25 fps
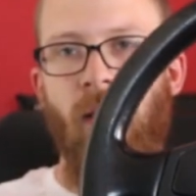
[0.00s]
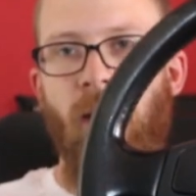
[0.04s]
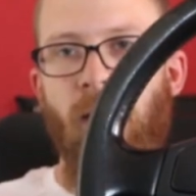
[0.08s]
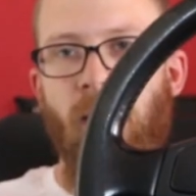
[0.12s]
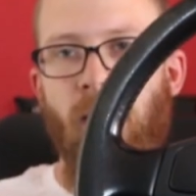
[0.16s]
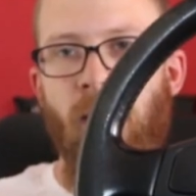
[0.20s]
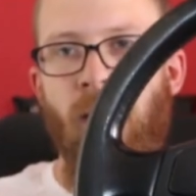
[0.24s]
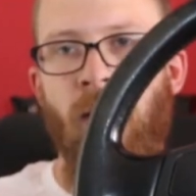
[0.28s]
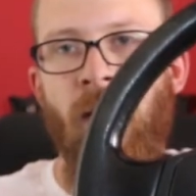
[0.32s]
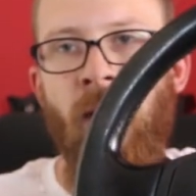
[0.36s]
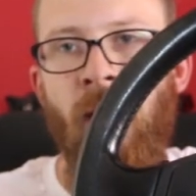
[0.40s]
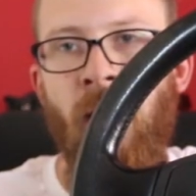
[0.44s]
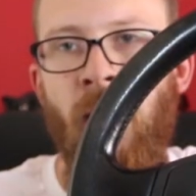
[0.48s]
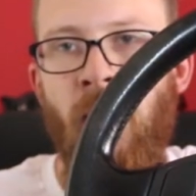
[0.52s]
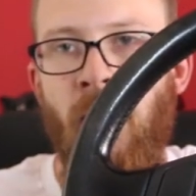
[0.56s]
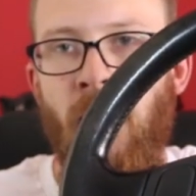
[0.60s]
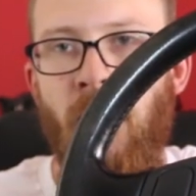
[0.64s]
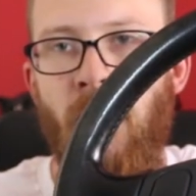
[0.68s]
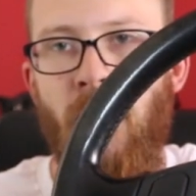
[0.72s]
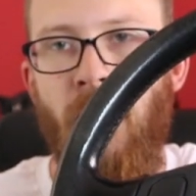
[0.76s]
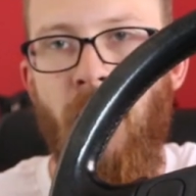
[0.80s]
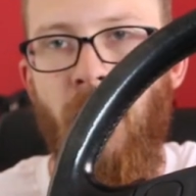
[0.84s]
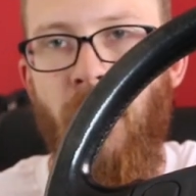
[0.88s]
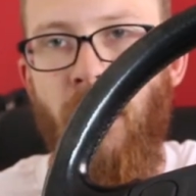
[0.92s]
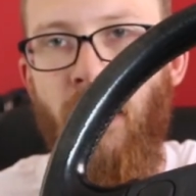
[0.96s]
das
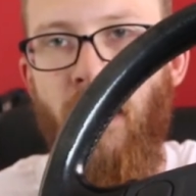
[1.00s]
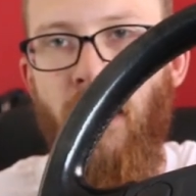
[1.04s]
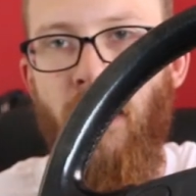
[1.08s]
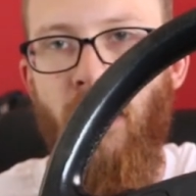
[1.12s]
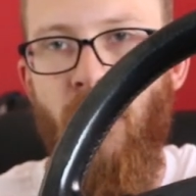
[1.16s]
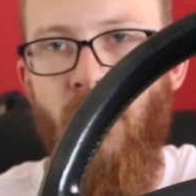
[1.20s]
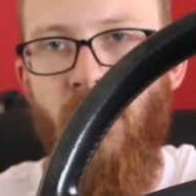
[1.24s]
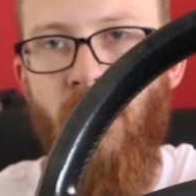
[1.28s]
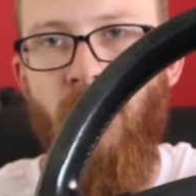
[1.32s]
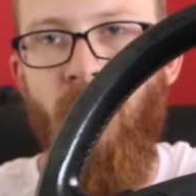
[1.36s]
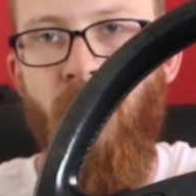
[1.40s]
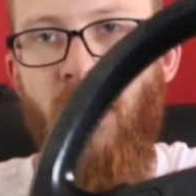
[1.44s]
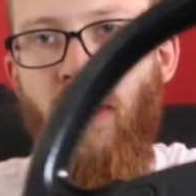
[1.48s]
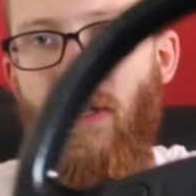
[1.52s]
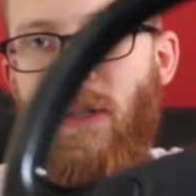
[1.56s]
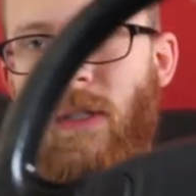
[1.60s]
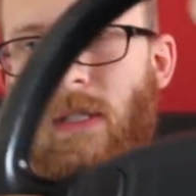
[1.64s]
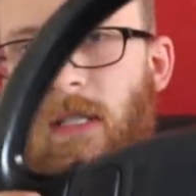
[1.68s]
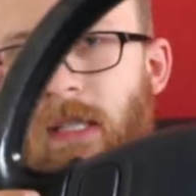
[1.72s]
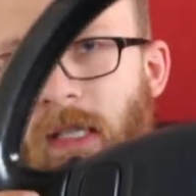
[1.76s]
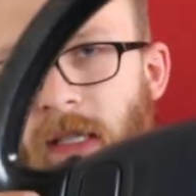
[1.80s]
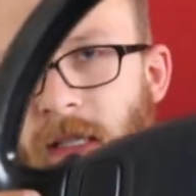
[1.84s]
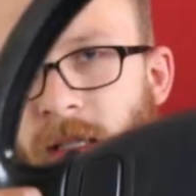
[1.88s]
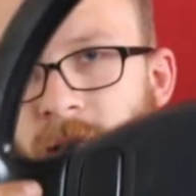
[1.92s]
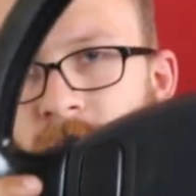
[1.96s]
Lenkrad aus dem
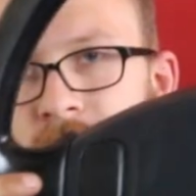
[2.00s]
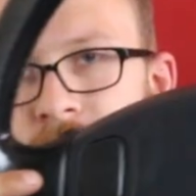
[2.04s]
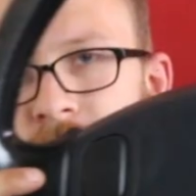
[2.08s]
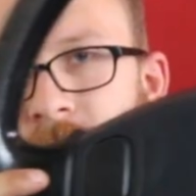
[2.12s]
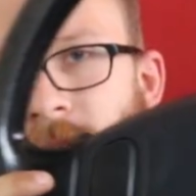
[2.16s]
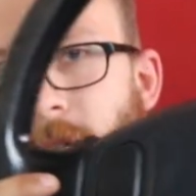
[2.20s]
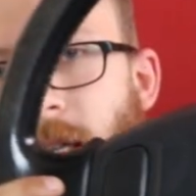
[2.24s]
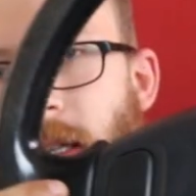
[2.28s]
EJ6, dieses